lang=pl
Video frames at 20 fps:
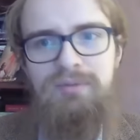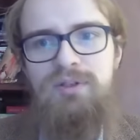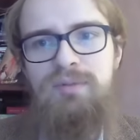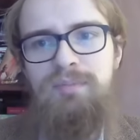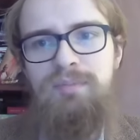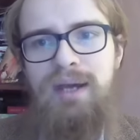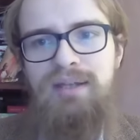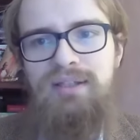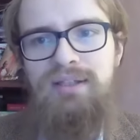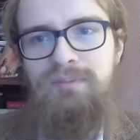
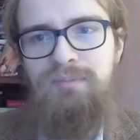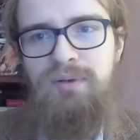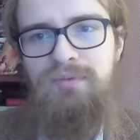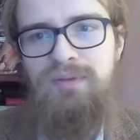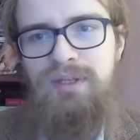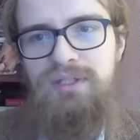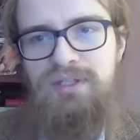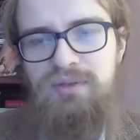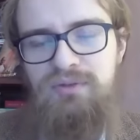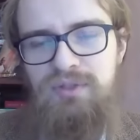Czy Biden
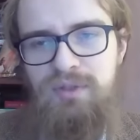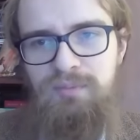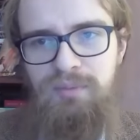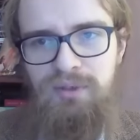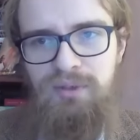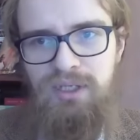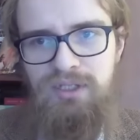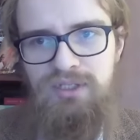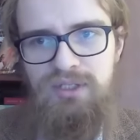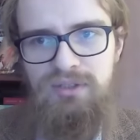powiedział, że
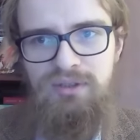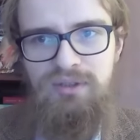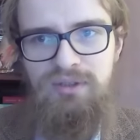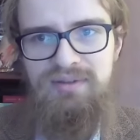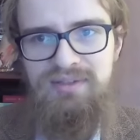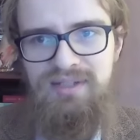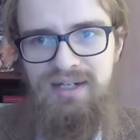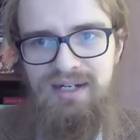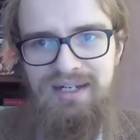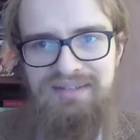pojedzie do
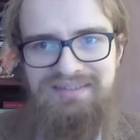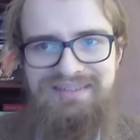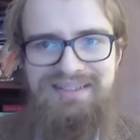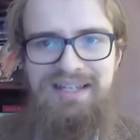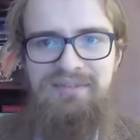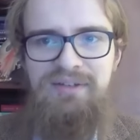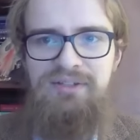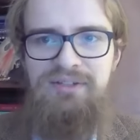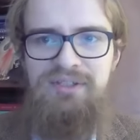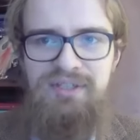Izraela
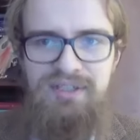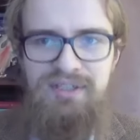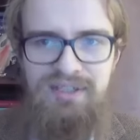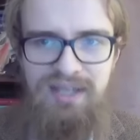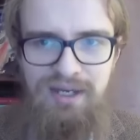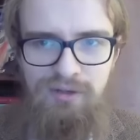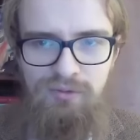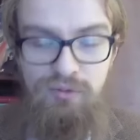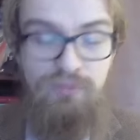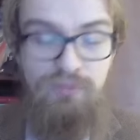zadawać
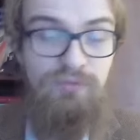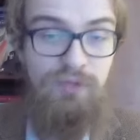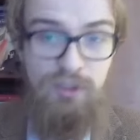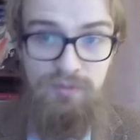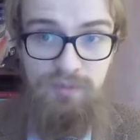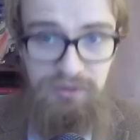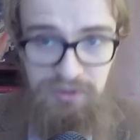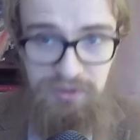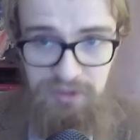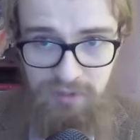Netanyahu
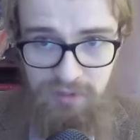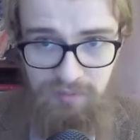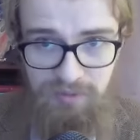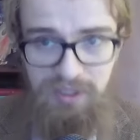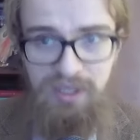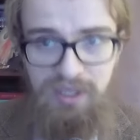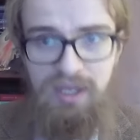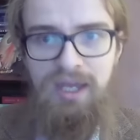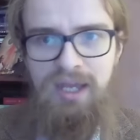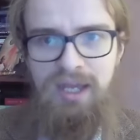również po to, żeby